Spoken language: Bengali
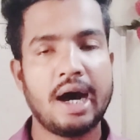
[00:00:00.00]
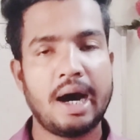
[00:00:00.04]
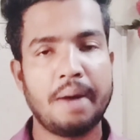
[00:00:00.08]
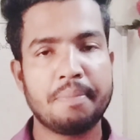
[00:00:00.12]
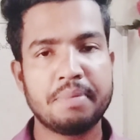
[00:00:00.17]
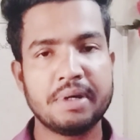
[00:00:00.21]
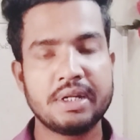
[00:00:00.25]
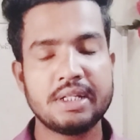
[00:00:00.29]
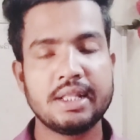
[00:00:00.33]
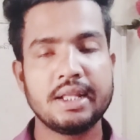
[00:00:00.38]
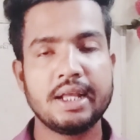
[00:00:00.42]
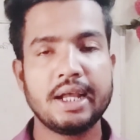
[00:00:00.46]

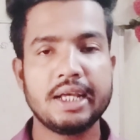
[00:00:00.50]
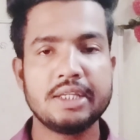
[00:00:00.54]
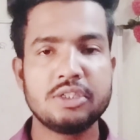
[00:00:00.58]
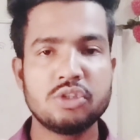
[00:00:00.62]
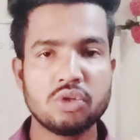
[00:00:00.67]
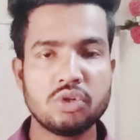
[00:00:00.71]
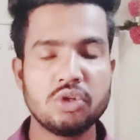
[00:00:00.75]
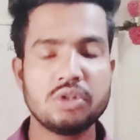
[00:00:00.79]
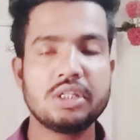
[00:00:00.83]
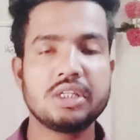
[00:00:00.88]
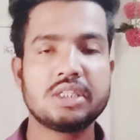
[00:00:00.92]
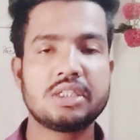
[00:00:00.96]
আপডেট এই
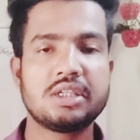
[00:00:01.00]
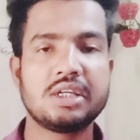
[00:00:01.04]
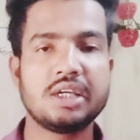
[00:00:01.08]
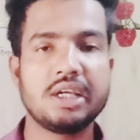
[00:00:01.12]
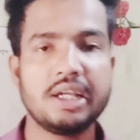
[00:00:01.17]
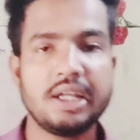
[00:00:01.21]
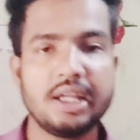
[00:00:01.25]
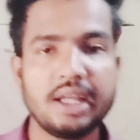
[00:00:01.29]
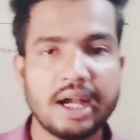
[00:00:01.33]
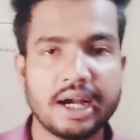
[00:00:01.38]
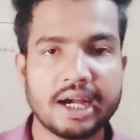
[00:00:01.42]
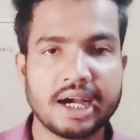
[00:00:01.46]
জন্য দিচ্ছি
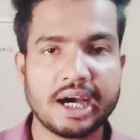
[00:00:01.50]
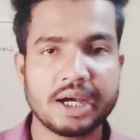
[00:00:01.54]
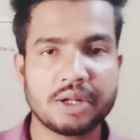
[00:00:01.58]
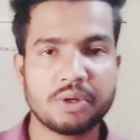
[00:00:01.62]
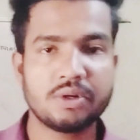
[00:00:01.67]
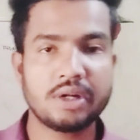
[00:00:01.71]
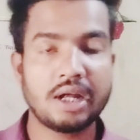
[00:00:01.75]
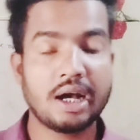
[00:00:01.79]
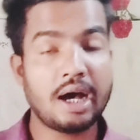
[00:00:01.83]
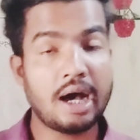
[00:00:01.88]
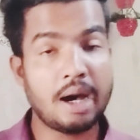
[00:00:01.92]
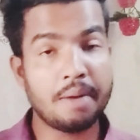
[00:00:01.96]

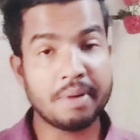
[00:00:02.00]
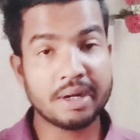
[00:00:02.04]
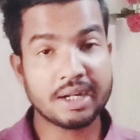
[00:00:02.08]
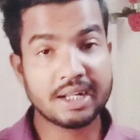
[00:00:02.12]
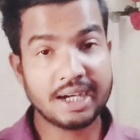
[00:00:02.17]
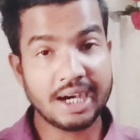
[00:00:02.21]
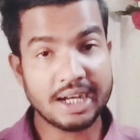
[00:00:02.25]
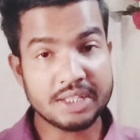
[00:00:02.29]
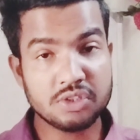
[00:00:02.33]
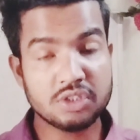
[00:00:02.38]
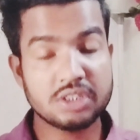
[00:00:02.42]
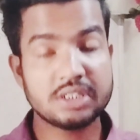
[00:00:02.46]
কারণ আমার
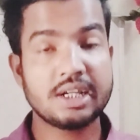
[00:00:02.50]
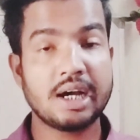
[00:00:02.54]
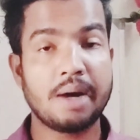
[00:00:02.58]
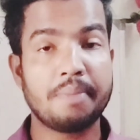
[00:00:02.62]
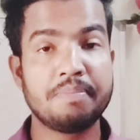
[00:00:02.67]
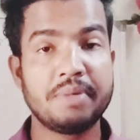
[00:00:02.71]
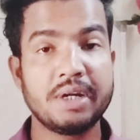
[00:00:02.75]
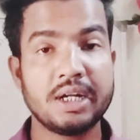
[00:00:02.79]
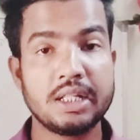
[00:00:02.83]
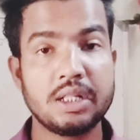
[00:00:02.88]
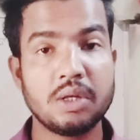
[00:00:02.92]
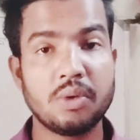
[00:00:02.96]
কাজ হচ্ছে
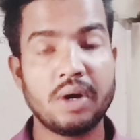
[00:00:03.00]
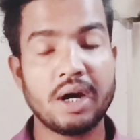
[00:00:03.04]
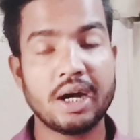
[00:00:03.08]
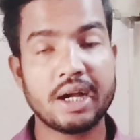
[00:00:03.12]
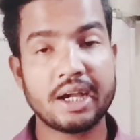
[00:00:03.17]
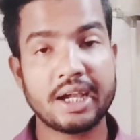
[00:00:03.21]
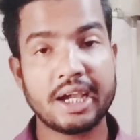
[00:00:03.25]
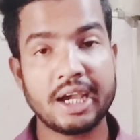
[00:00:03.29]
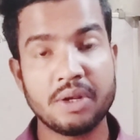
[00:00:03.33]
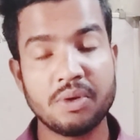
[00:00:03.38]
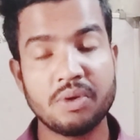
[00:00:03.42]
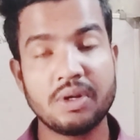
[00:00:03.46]
আপডেট দেওয়া
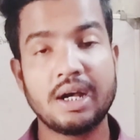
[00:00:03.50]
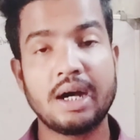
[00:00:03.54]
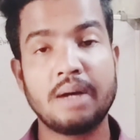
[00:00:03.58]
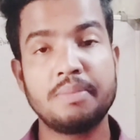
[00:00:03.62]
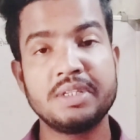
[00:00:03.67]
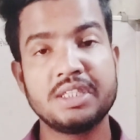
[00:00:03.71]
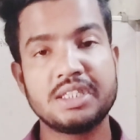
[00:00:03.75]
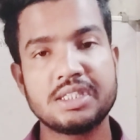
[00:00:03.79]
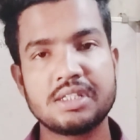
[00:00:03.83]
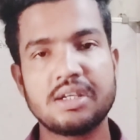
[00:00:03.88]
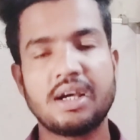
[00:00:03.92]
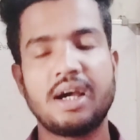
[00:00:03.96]
কেননা
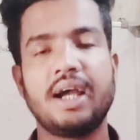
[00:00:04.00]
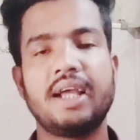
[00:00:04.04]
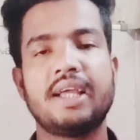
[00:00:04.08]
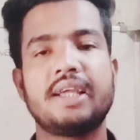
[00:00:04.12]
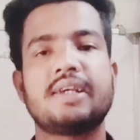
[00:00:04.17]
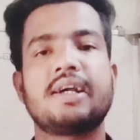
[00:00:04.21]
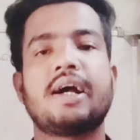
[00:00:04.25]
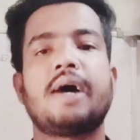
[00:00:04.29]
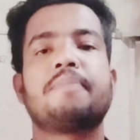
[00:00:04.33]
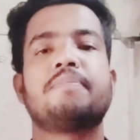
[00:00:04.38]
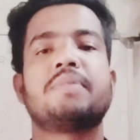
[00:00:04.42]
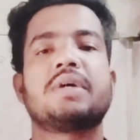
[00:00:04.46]
আমি চাই
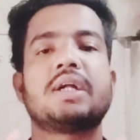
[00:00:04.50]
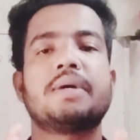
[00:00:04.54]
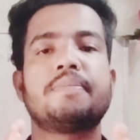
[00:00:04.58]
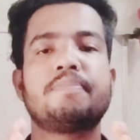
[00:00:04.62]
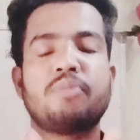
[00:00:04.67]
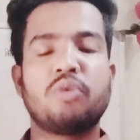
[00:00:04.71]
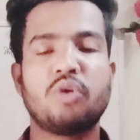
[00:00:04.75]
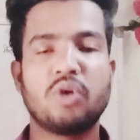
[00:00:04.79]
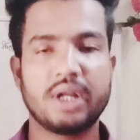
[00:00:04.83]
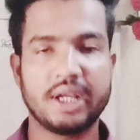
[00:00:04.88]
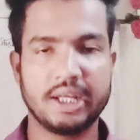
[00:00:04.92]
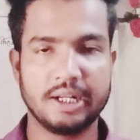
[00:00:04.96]
আপনারা
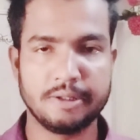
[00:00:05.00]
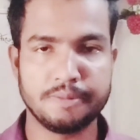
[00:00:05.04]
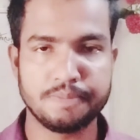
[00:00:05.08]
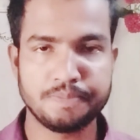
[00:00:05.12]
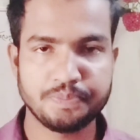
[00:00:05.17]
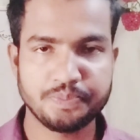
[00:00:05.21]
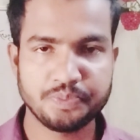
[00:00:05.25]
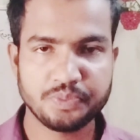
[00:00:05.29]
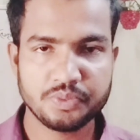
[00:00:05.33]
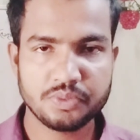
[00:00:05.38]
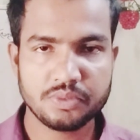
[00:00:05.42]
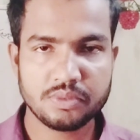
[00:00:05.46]
পড়েন
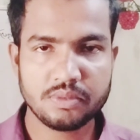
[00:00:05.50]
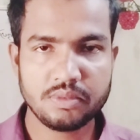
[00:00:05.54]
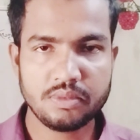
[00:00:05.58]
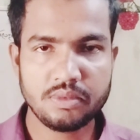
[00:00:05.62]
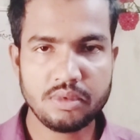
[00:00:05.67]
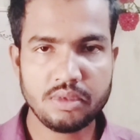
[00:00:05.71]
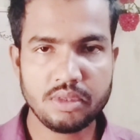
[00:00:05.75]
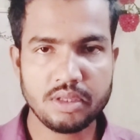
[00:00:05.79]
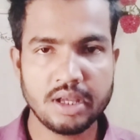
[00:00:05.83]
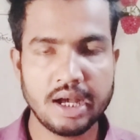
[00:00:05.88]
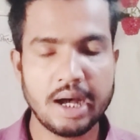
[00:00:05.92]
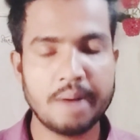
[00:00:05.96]

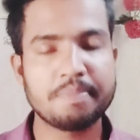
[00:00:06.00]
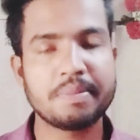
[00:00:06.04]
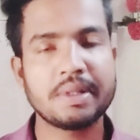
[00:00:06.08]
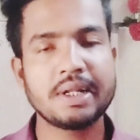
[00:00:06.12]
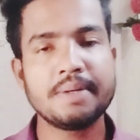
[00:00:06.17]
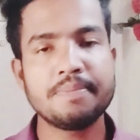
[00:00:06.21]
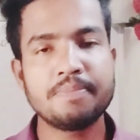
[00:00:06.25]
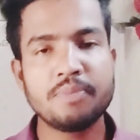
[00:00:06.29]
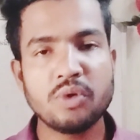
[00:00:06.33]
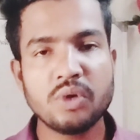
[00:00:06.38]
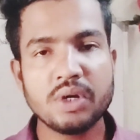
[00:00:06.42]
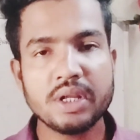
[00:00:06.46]

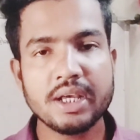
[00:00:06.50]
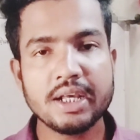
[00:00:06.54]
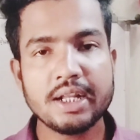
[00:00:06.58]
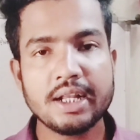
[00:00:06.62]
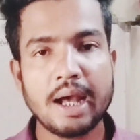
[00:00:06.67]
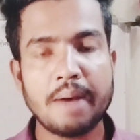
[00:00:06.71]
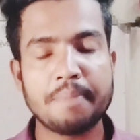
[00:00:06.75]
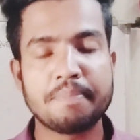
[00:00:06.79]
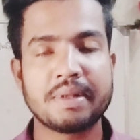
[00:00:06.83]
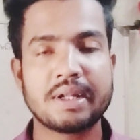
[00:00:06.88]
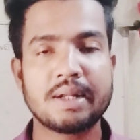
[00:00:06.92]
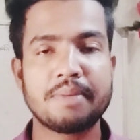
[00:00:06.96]
আপনারা পড়েন
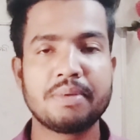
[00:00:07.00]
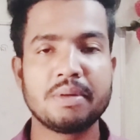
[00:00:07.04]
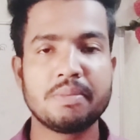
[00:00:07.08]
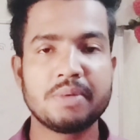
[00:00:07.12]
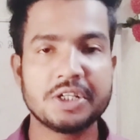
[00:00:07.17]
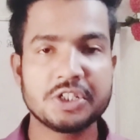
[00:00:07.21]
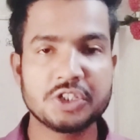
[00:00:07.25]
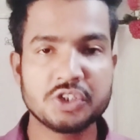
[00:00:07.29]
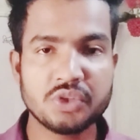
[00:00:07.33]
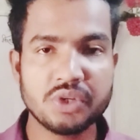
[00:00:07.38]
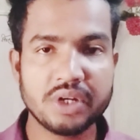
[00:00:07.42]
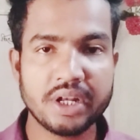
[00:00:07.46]
আপনারা
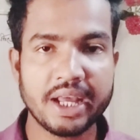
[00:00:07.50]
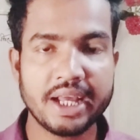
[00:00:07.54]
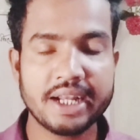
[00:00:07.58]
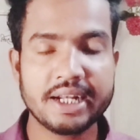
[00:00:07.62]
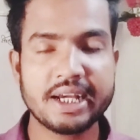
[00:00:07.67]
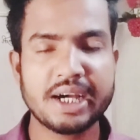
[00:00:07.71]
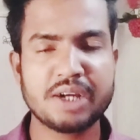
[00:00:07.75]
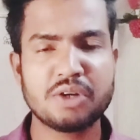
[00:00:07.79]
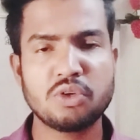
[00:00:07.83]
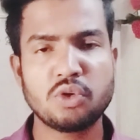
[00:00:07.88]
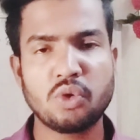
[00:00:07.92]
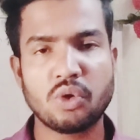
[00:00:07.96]
প্রিপারেশন নেন
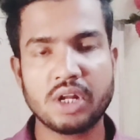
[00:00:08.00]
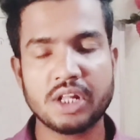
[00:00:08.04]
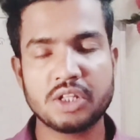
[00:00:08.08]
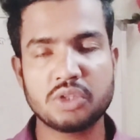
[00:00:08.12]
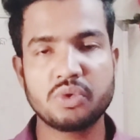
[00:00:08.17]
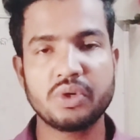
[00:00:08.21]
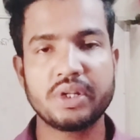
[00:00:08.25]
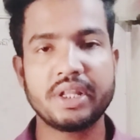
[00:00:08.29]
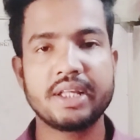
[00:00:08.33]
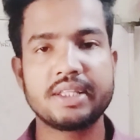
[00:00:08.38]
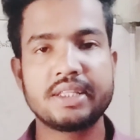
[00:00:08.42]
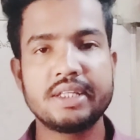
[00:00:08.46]
কারণ হঠাৎ
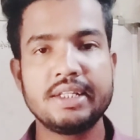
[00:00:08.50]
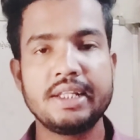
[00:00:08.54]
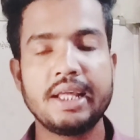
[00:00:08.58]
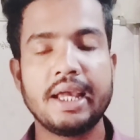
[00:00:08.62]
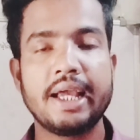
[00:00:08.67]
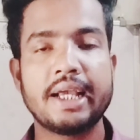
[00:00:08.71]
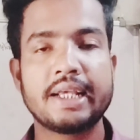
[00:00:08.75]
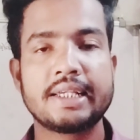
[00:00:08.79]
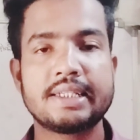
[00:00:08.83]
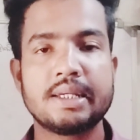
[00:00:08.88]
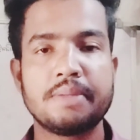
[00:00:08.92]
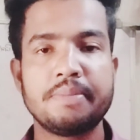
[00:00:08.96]
করে একদিন
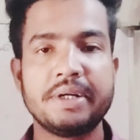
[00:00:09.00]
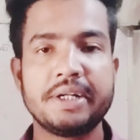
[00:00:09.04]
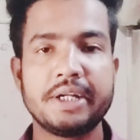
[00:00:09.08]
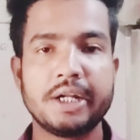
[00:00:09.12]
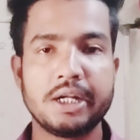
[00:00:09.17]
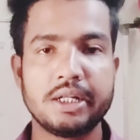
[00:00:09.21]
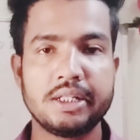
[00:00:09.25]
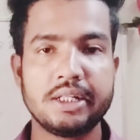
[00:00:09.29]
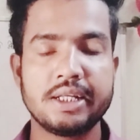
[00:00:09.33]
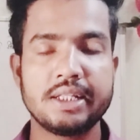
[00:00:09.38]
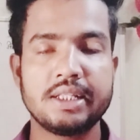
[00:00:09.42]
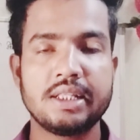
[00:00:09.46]
এক্সামের
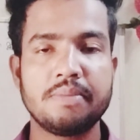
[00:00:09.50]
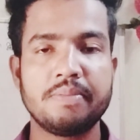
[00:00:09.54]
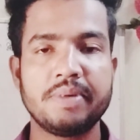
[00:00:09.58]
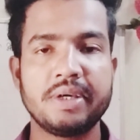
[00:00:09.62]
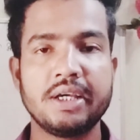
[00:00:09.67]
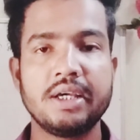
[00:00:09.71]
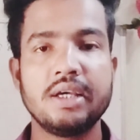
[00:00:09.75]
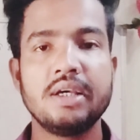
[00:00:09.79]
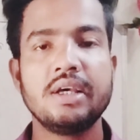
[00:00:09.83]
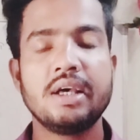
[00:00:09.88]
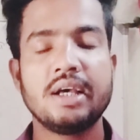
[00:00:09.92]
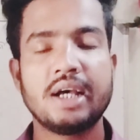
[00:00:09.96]
ডেট দিয়ে দেবে
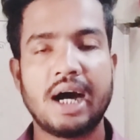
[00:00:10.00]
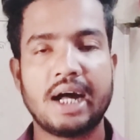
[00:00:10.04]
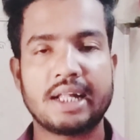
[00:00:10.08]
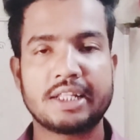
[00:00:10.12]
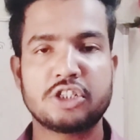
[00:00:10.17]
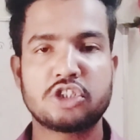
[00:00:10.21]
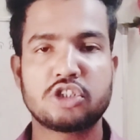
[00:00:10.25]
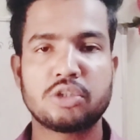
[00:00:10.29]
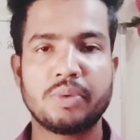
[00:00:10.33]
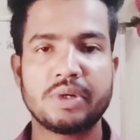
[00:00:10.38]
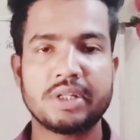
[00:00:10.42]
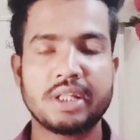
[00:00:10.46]

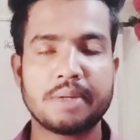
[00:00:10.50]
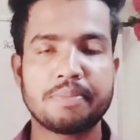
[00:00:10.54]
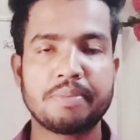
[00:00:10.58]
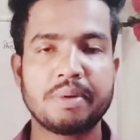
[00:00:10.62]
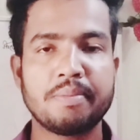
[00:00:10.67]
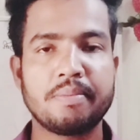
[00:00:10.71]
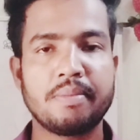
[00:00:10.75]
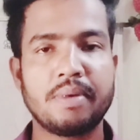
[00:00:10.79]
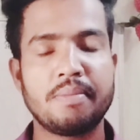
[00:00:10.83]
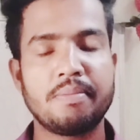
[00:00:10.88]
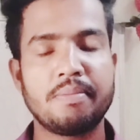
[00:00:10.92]
হাতে সময় থাকবে